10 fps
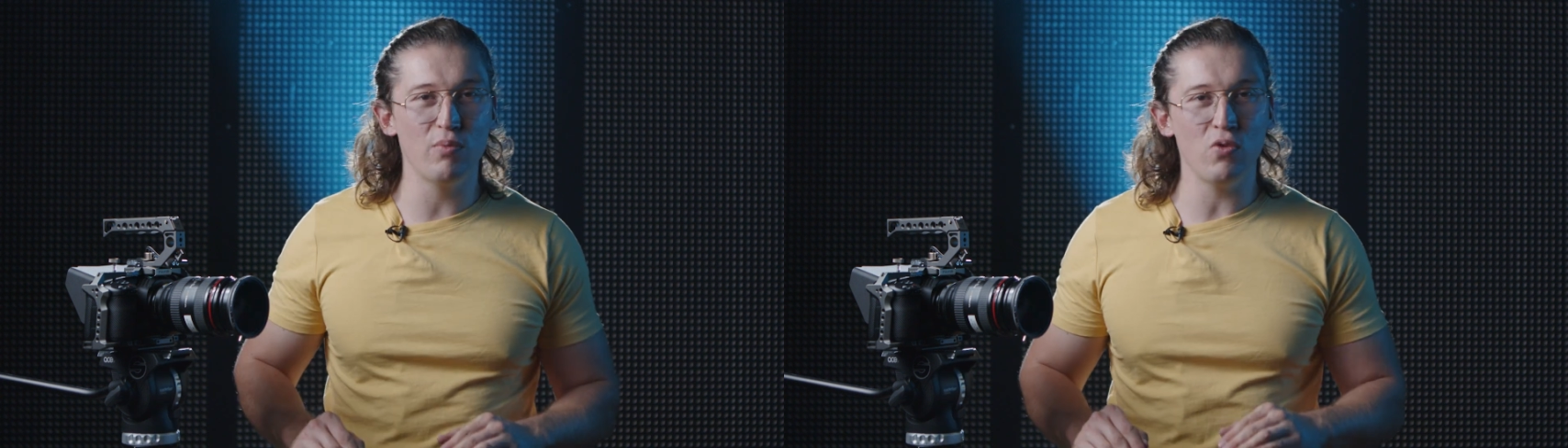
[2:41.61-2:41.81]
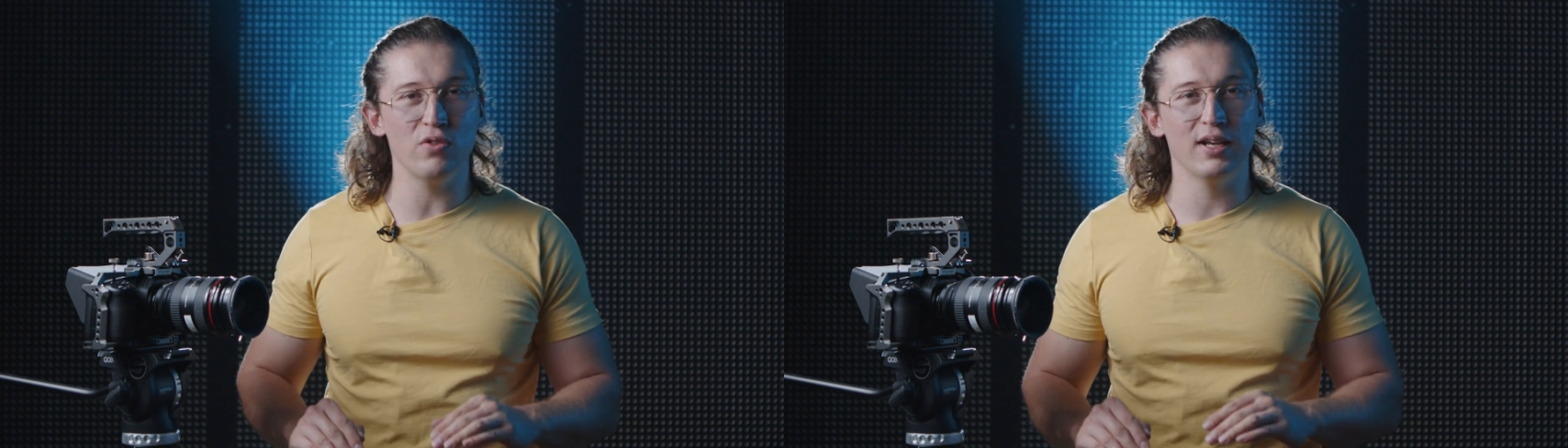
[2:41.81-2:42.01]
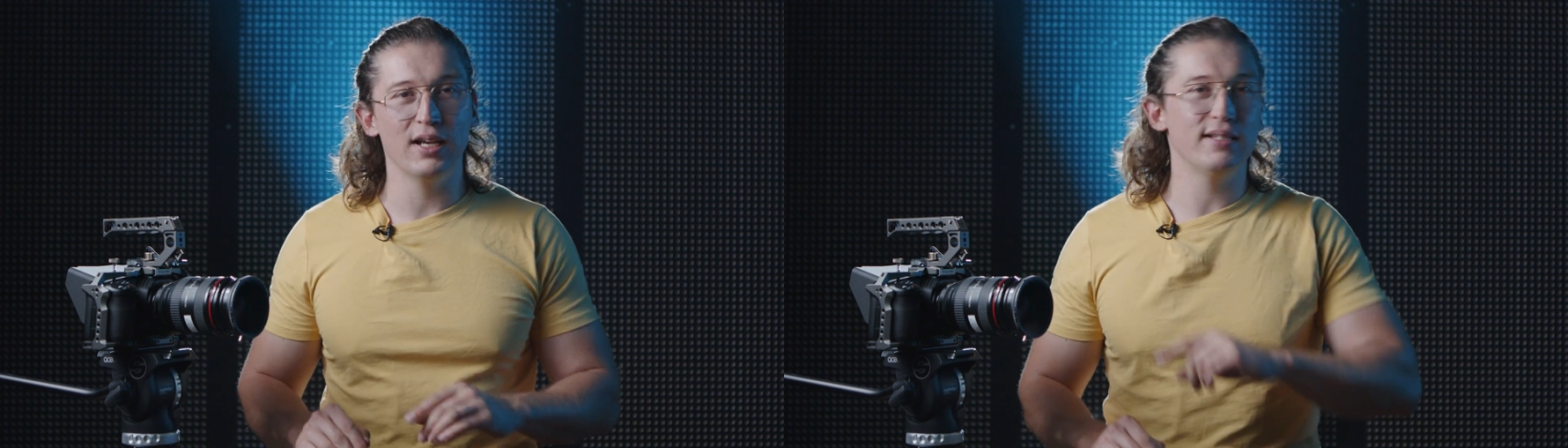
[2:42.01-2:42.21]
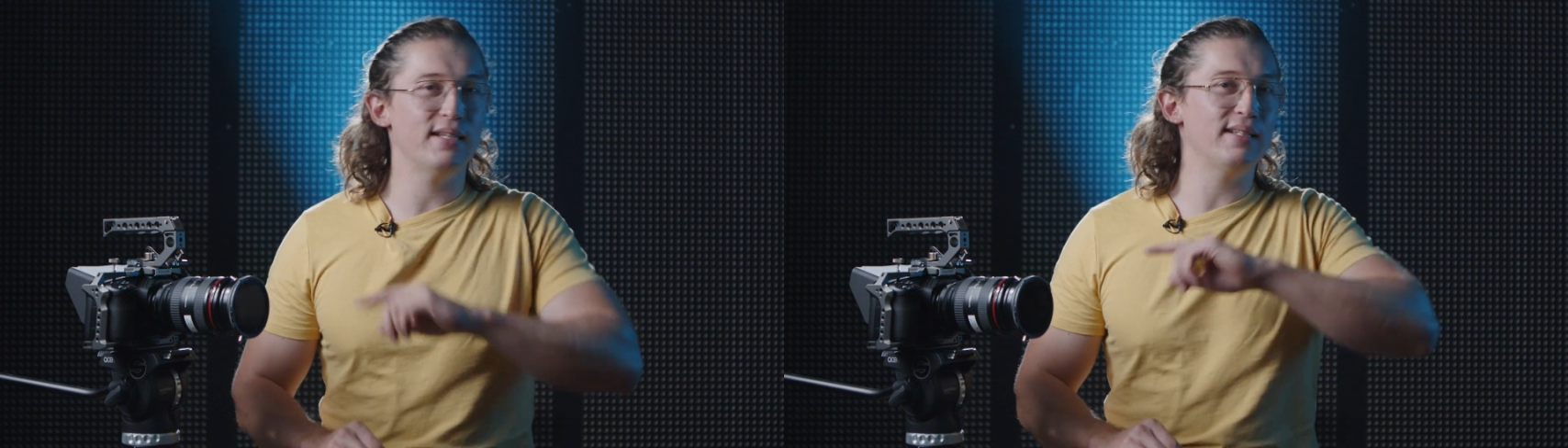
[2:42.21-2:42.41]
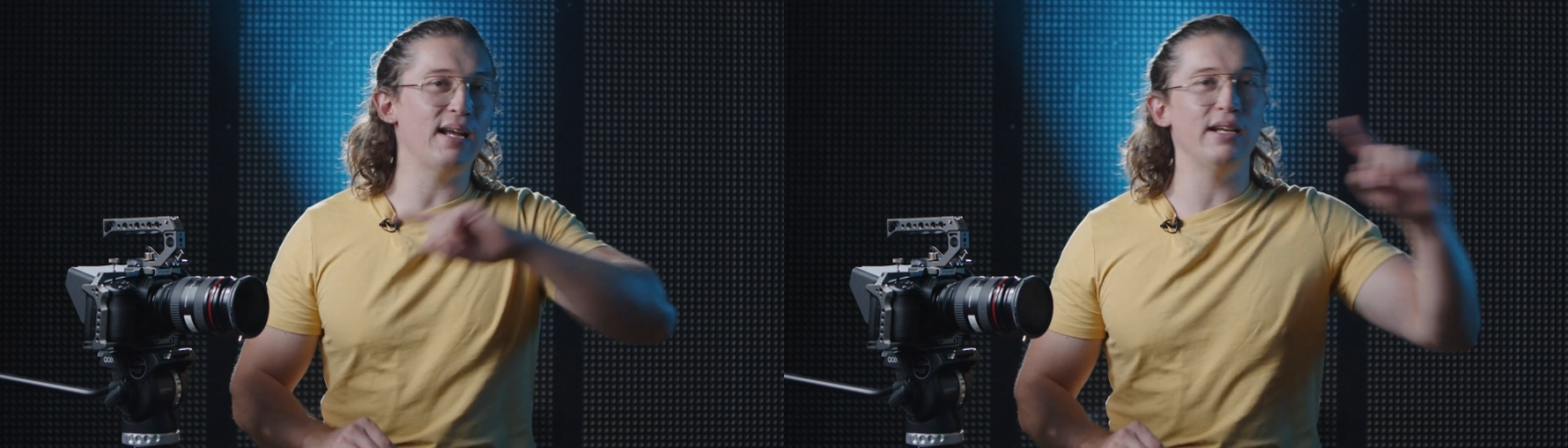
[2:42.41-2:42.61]
monde, c'est
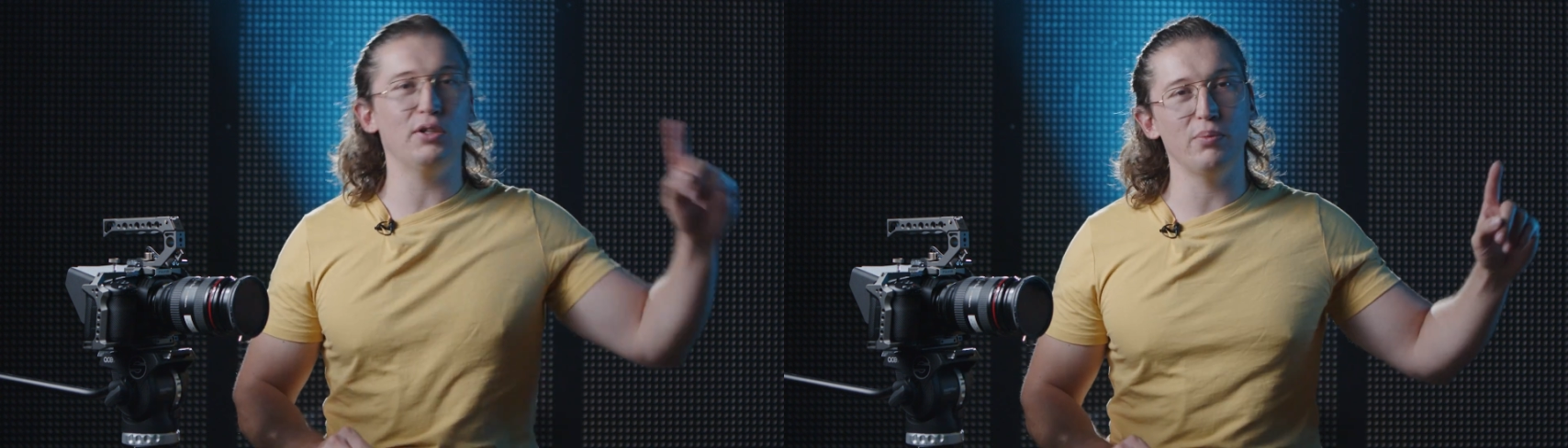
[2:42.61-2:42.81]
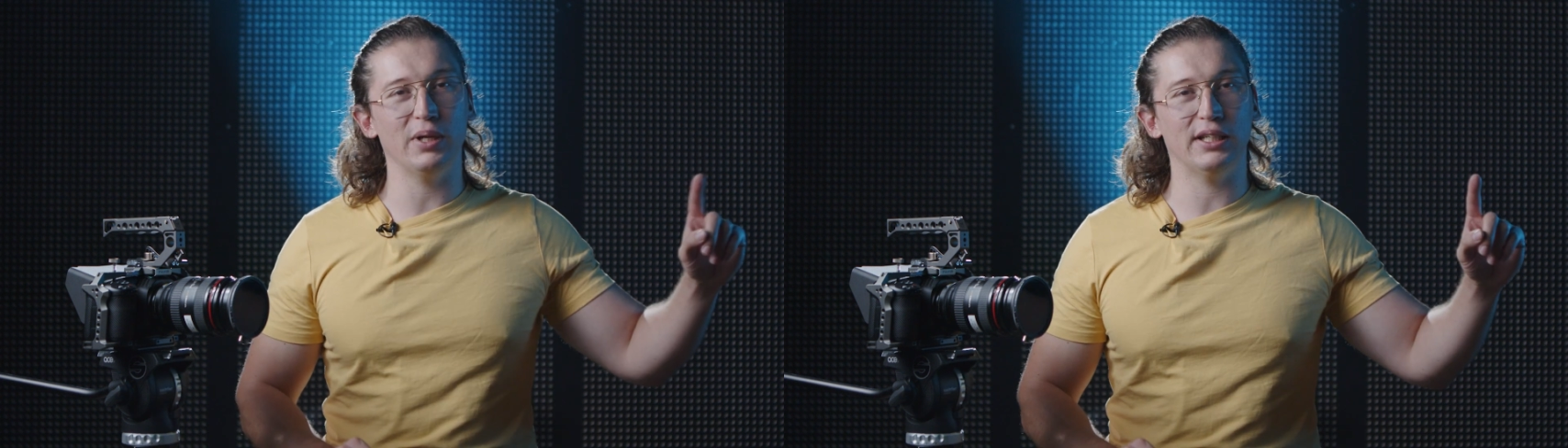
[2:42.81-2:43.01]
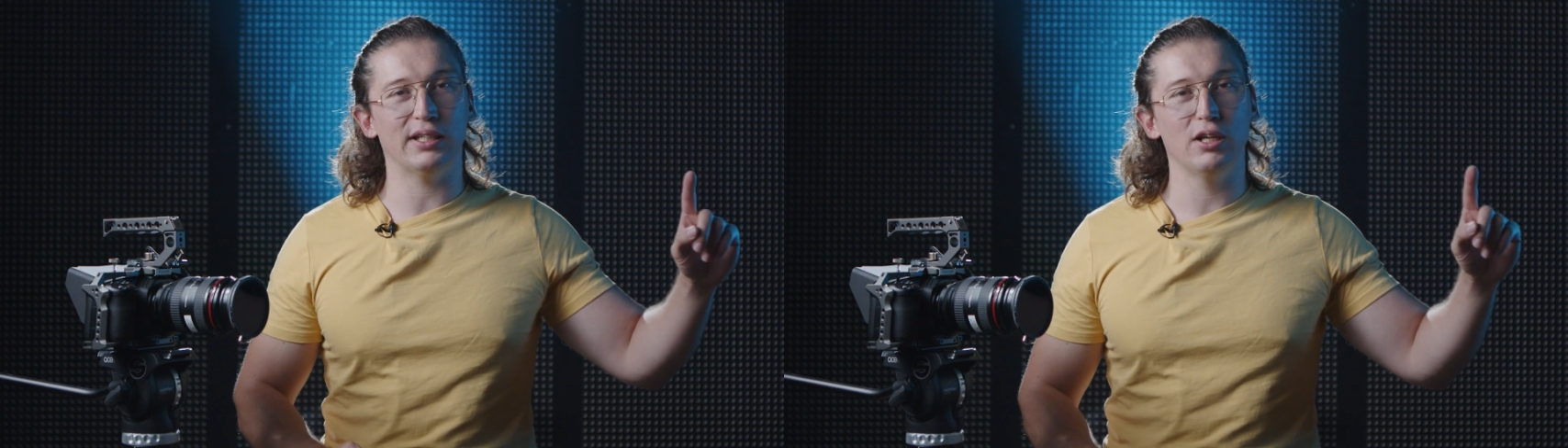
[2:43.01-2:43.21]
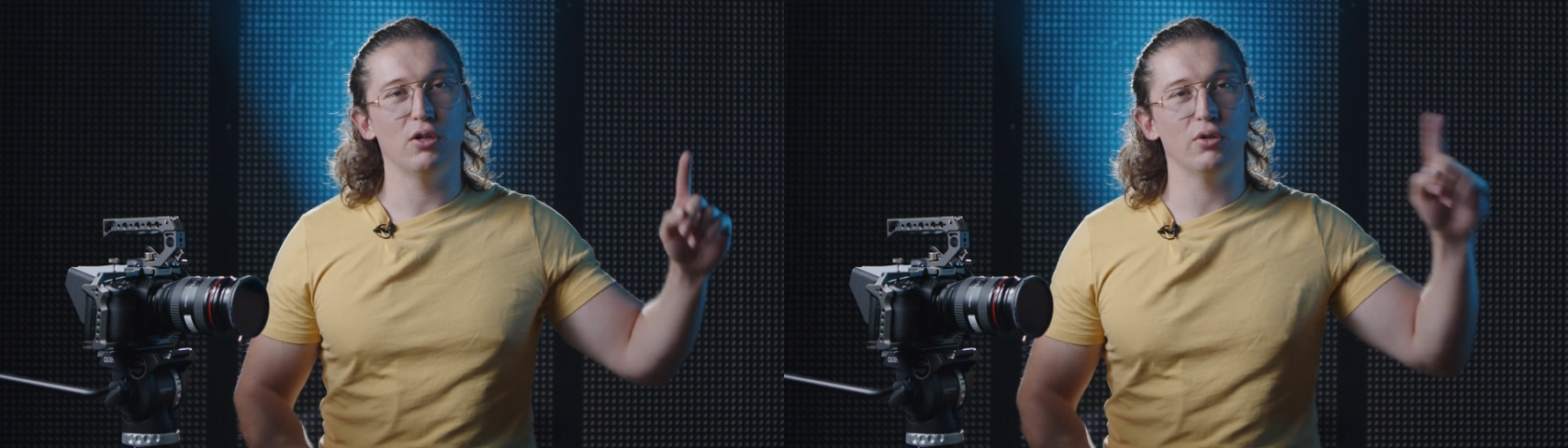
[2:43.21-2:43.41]
Stanley Kubrick.